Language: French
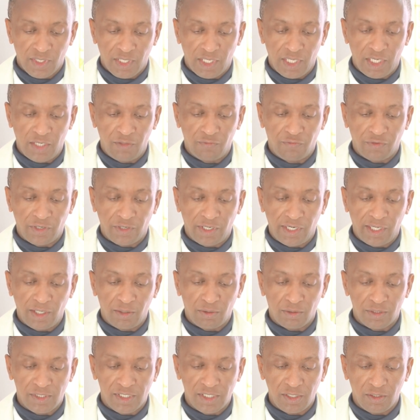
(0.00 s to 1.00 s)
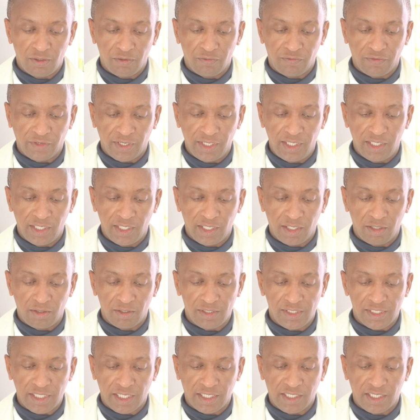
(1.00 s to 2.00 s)
Il y venait aussi offrir le
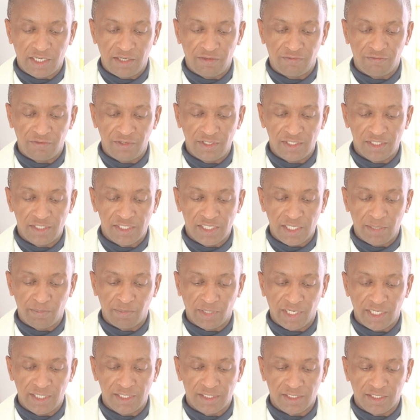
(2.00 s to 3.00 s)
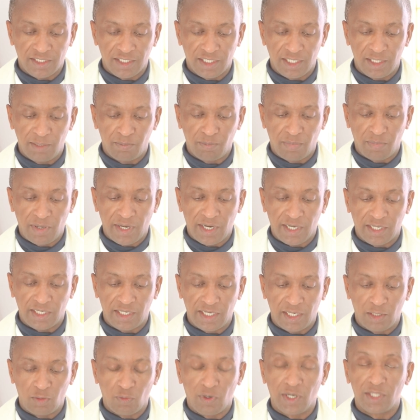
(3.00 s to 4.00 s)
sacrifice prescrit par
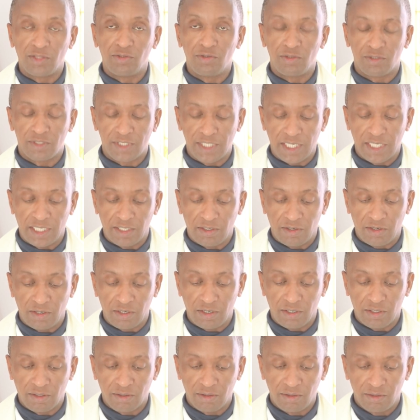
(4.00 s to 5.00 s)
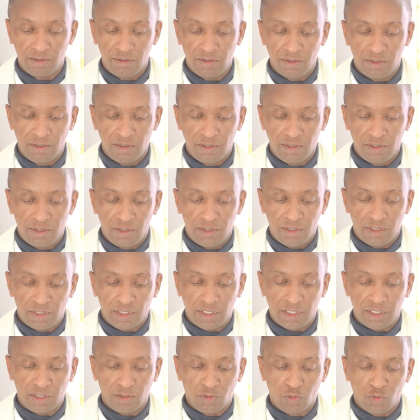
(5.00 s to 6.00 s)
la loi du Seigneur,
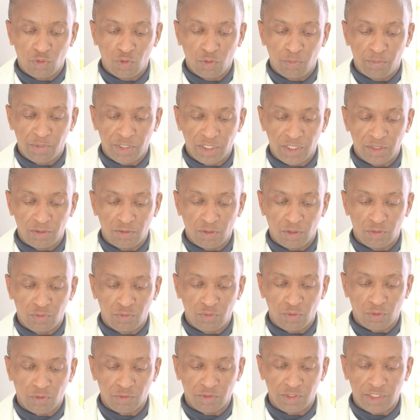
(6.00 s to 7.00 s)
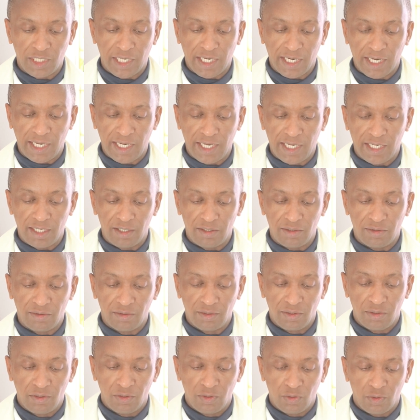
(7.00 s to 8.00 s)
un couple de tourterelles
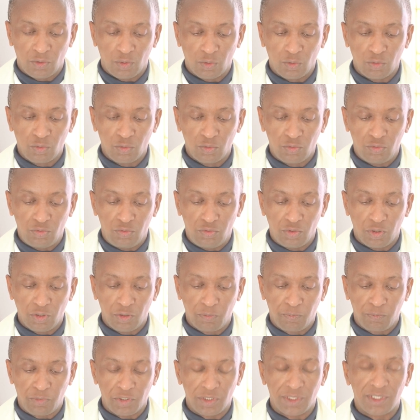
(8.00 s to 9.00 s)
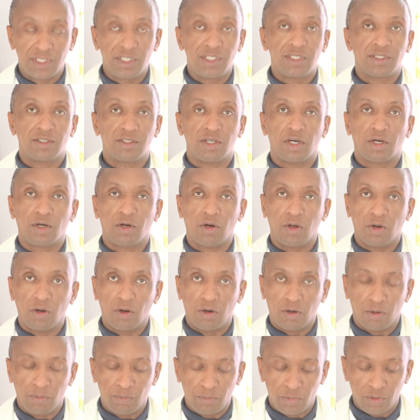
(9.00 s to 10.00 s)
ou deux petites
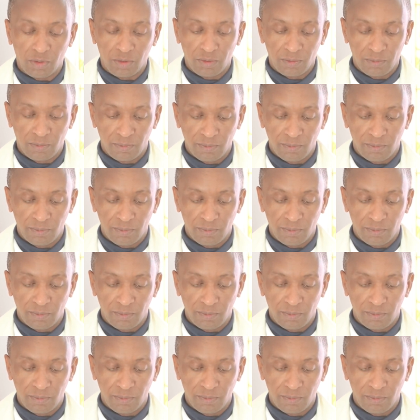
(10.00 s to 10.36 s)
colombes.